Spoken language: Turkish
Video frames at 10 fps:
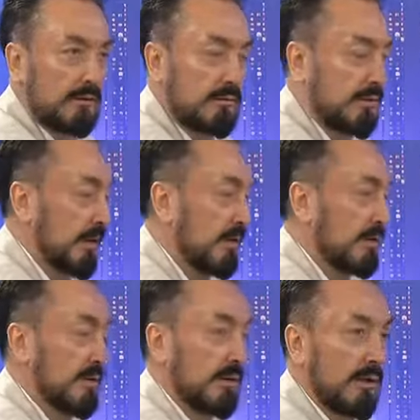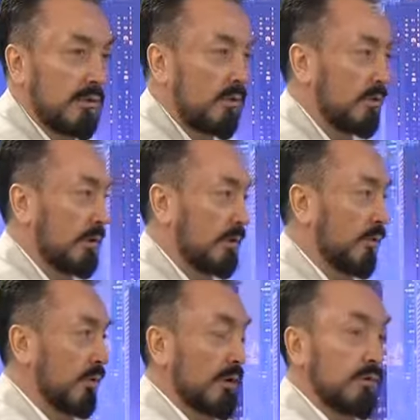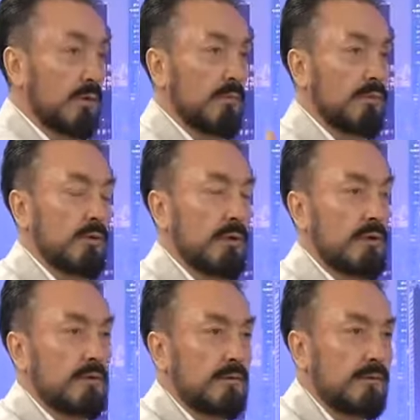diğer insanlar oradaki olayı göremiyorlar.